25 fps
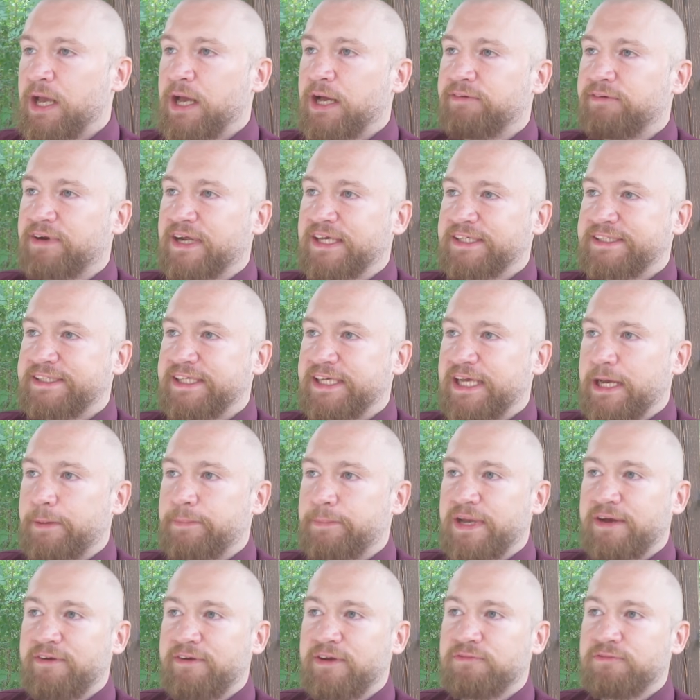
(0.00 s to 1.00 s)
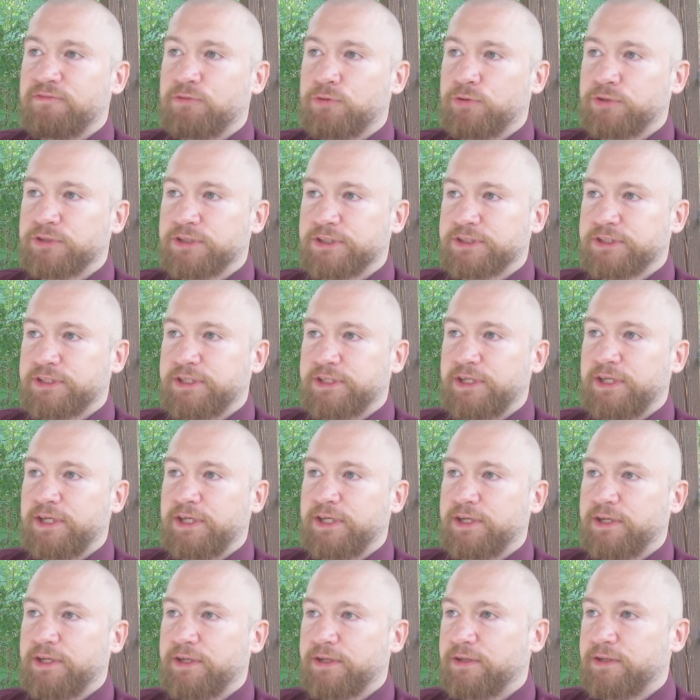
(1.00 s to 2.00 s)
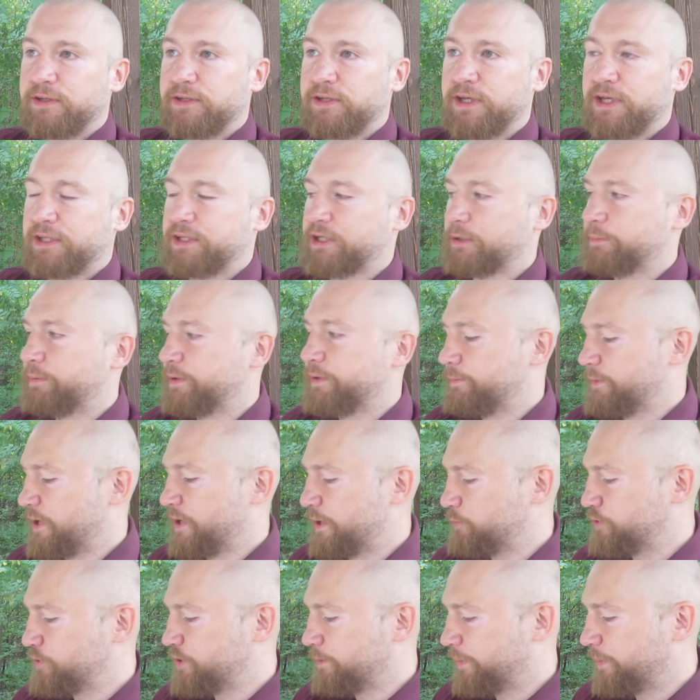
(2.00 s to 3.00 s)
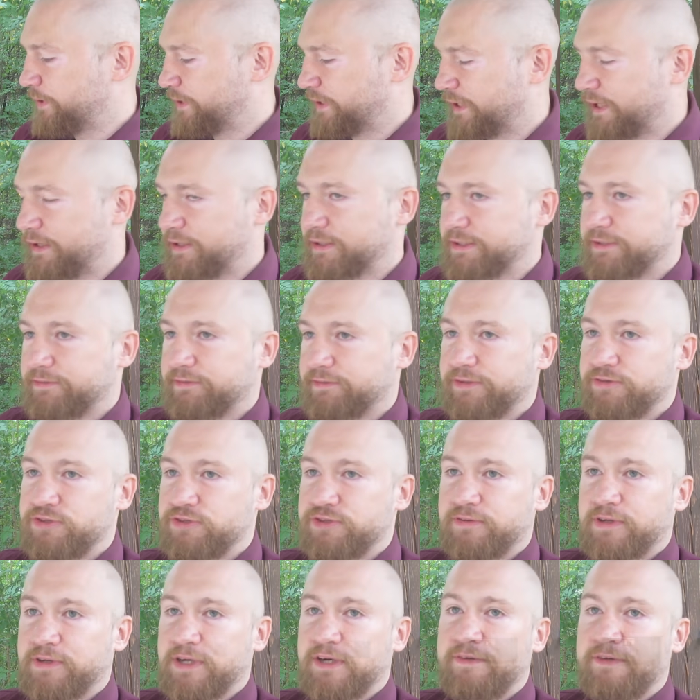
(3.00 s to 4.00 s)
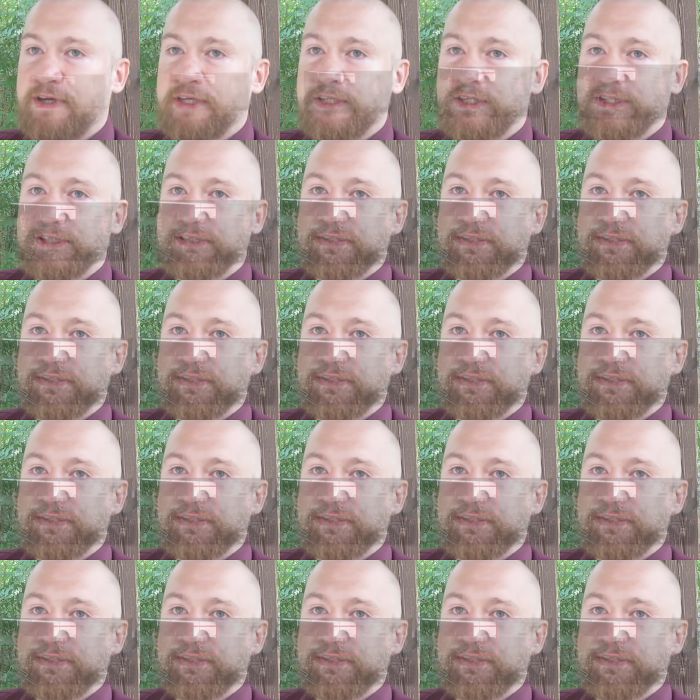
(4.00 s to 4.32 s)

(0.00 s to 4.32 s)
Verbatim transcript: в России объявлен в розыск, и, я так понимаю, ему не понравился этот ЧВК Вагнер